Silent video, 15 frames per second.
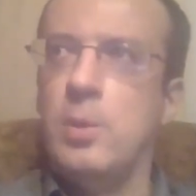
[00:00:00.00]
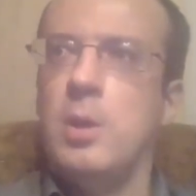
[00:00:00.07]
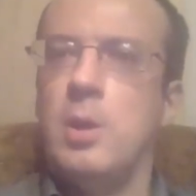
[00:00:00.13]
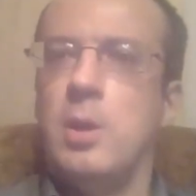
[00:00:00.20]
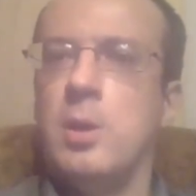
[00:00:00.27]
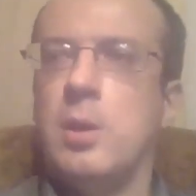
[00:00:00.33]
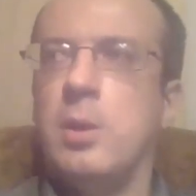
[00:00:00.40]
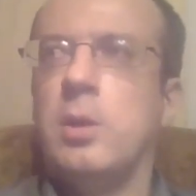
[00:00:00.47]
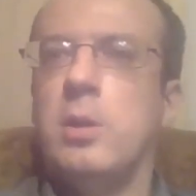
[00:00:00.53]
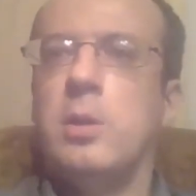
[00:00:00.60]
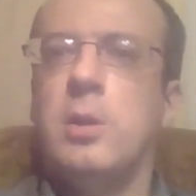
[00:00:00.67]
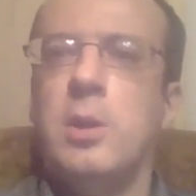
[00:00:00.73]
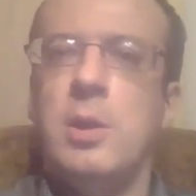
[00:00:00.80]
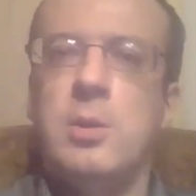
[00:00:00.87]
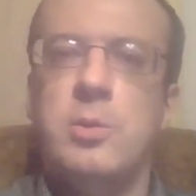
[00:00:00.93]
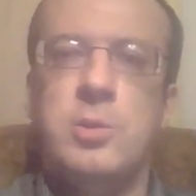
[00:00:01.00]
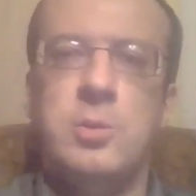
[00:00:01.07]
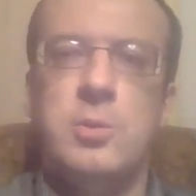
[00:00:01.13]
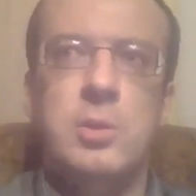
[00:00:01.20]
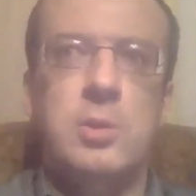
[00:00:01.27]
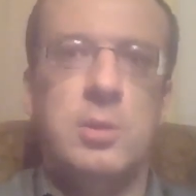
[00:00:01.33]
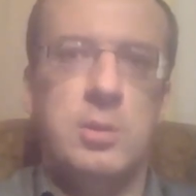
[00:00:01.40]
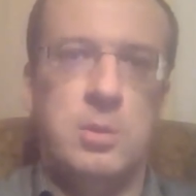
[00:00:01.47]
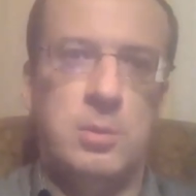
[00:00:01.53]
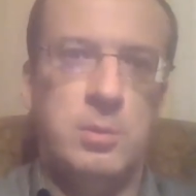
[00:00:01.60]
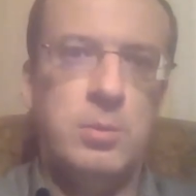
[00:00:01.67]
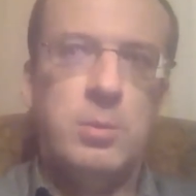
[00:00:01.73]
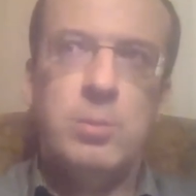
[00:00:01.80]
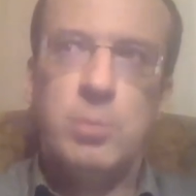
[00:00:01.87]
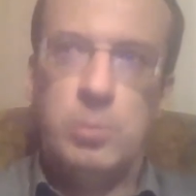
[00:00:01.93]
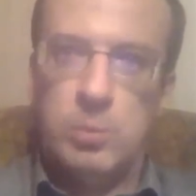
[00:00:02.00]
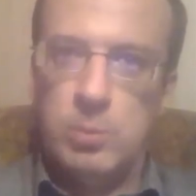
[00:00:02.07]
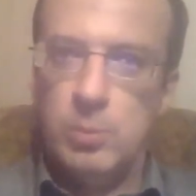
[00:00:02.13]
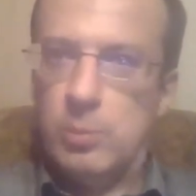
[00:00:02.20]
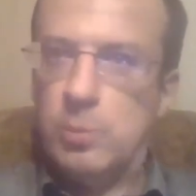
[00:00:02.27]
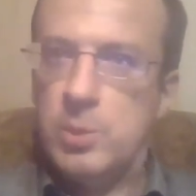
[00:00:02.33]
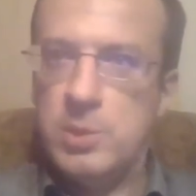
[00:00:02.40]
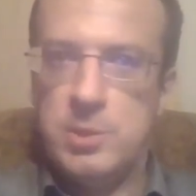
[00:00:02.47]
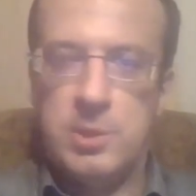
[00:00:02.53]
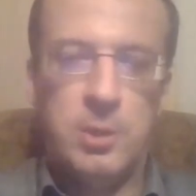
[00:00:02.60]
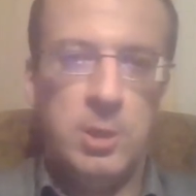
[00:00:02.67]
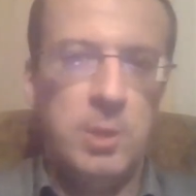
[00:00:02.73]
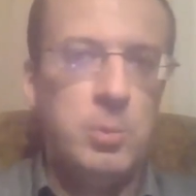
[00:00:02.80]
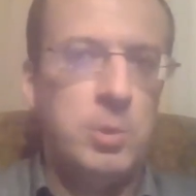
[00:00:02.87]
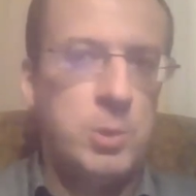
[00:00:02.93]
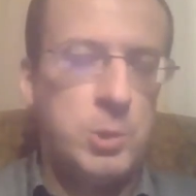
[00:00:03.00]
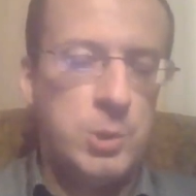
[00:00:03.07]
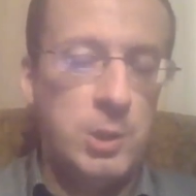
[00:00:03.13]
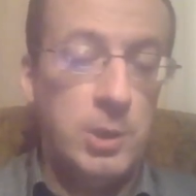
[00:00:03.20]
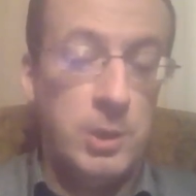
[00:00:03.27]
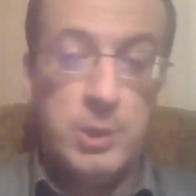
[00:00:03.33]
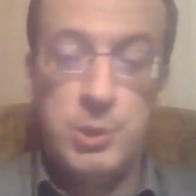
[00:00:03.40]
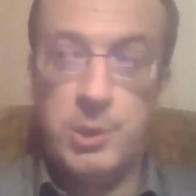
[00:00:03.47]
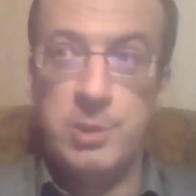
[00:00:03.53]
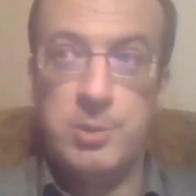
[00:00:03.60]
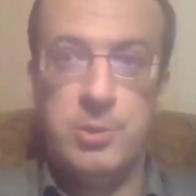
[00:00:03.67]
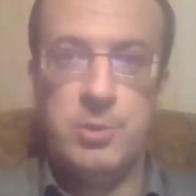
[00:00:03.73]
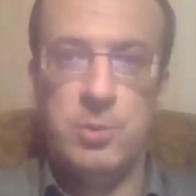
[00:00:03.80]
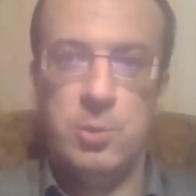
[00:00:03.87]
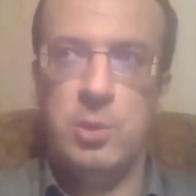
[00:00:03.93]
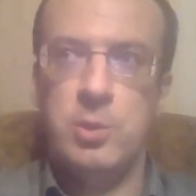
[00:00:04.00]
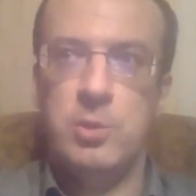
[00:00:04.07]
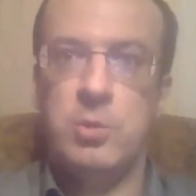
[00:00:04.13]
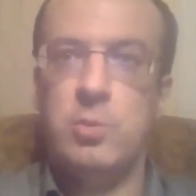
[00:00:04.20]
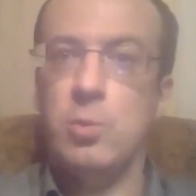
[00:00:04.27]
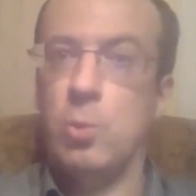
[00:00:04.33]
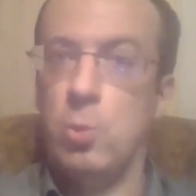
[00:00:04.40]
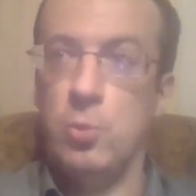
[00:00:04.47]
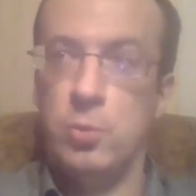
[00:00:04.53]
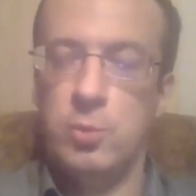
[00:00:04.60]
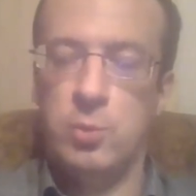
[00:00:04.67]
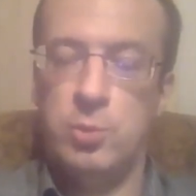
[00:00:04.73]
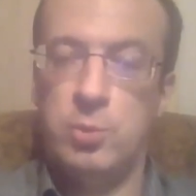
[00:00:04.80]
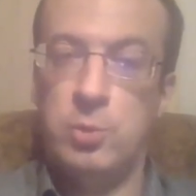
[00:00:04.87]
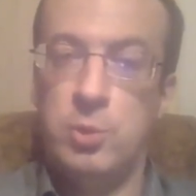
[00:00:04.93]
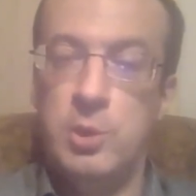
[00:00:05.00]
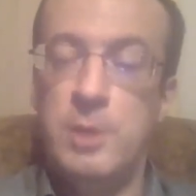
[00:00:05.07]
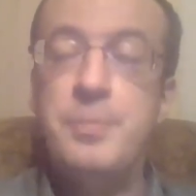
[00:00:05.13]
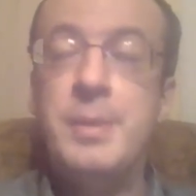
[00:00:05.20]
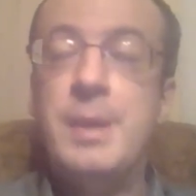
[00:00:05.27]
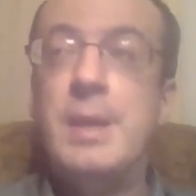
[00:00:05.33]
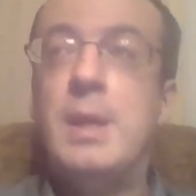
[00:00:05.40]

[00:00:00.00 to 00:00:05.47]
А я действительно, мы с Сергеем решили начать сегодня с Верховного суда.